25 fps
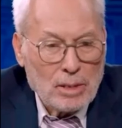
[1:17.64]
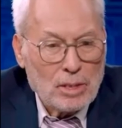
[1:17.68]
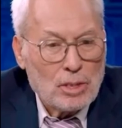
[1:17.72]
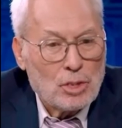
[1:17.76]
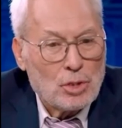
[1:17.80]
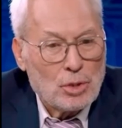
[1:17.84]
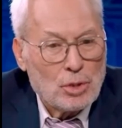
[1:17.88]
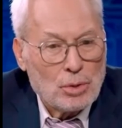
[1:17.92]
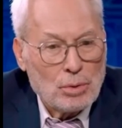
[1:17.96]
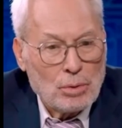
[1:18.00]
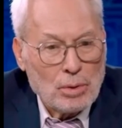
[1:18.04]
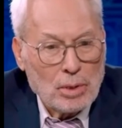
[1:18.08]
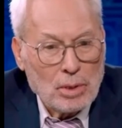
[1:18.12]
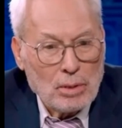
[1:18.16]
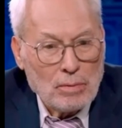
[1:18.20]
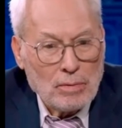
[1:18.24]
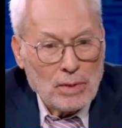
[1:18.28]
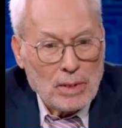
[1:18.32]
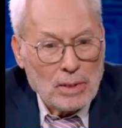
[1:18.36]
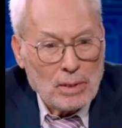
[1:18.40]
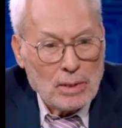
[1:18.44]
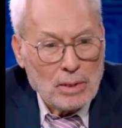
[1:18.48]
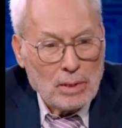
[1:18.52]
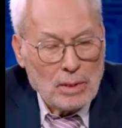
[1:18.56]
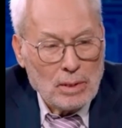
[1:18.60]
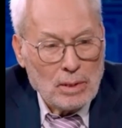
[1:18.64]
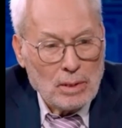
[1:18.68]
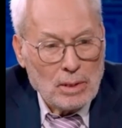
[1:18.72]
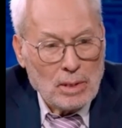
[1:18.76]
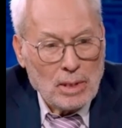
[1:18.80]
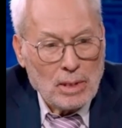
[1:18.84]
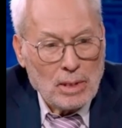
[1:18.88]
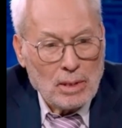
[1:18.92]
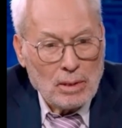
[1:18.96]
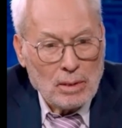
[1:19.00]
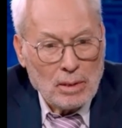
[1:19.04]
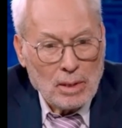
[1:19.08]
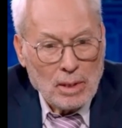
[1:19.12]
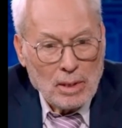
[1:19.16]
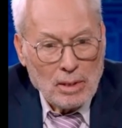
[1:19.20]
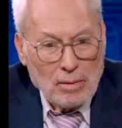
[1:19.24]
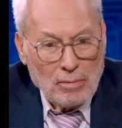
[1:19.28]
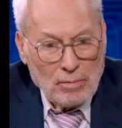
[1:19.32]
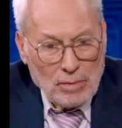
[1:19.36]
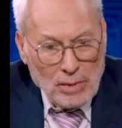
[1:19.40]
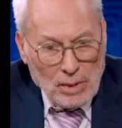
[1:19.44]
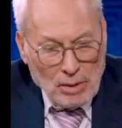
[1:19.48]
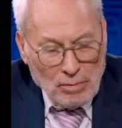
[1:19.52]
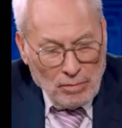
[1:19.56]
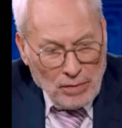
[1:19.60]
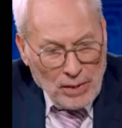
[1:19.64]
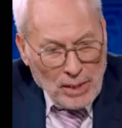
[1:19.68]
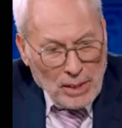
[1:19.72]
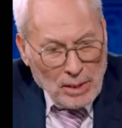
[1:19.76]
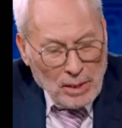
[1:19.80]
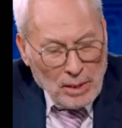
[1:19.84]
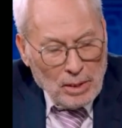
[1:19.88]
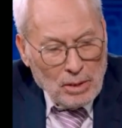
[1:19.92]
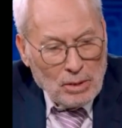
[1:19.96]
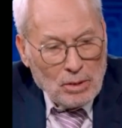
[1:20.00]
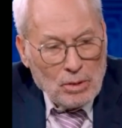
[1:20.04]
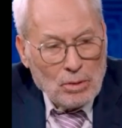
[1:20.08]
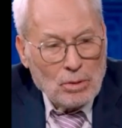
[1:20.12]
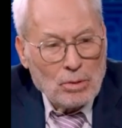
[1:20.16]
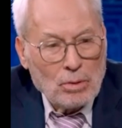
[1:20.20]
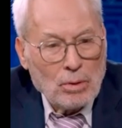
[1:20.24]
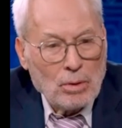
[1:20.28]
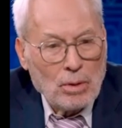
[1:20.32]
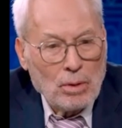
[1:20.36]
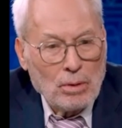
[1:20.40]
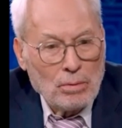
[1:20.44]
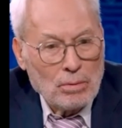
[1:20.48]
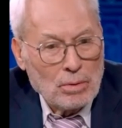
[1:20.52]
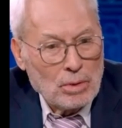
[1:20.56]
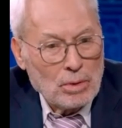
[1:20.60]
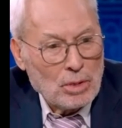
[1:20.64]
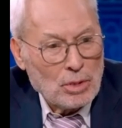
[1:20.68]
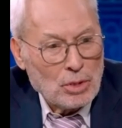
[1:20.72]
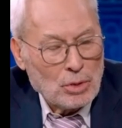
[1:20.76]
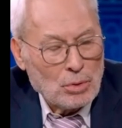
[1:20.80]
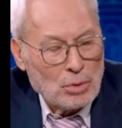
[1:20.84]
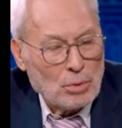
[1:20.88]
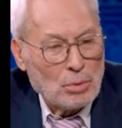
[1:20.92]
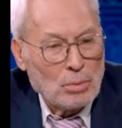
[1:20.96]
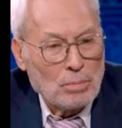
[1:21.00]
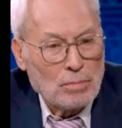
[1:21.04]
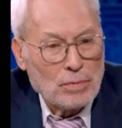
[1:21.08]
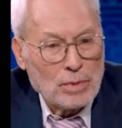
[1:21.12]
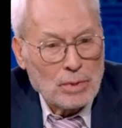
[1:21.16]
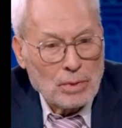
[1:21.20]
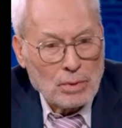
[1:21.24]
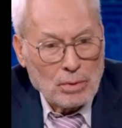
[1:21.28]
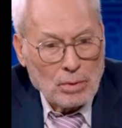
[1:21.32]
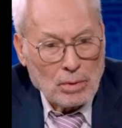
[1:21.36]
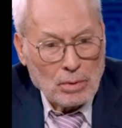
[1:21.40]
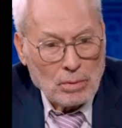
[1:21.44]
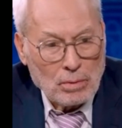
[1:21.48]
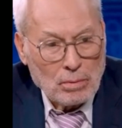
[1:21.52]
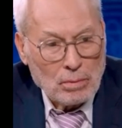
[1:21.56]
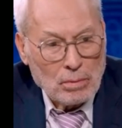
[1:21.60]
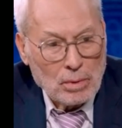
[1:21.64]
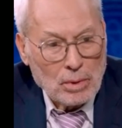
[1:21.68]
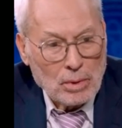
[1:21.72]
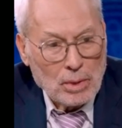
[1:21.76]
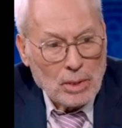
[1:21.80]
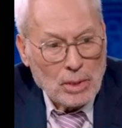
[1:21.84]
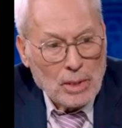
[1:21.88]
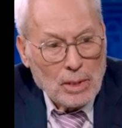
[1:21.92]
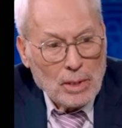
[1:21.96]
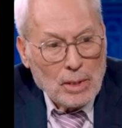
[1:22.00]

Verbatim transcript: zerstört, weil sie den, die wichtigste Säule unserer Stromversorgung